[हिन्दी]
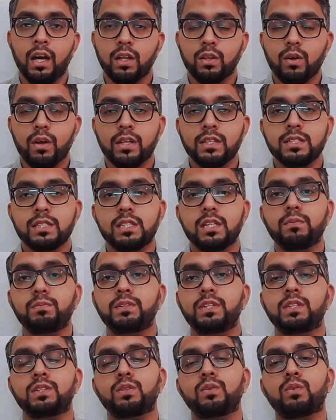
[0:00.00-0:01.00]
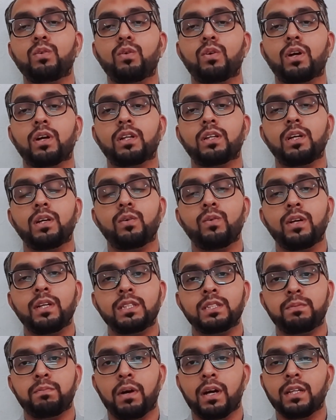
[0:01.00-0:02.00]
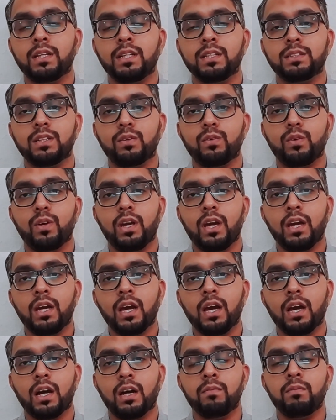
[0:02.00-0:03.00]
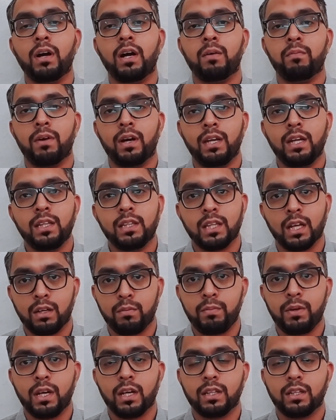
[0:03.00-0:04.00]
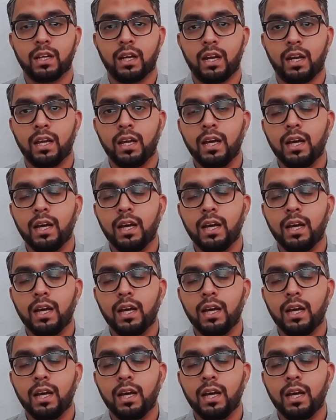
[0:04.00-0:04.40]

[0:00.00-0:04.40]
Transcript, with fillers: तो इन सब चीज़ों को रखते हुए इस बात की ज़रूरी है कि हम हमारी तरबियत करें